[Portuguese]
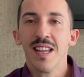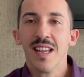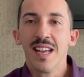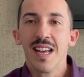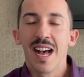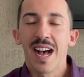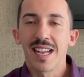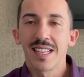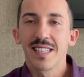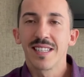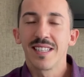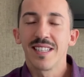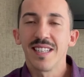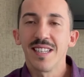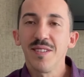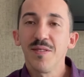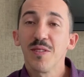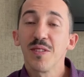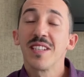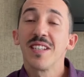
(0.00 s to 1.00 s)
Assim
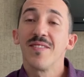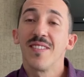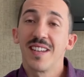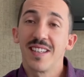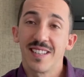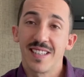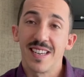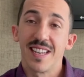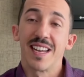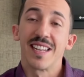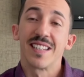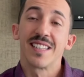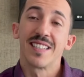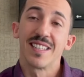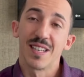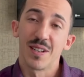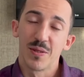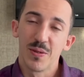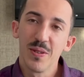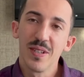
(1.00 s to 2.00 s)
você vai ter a
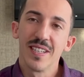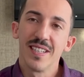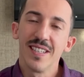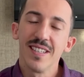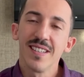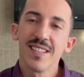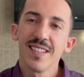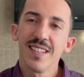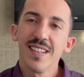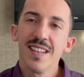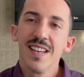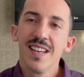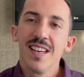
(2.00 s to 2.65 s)
segurança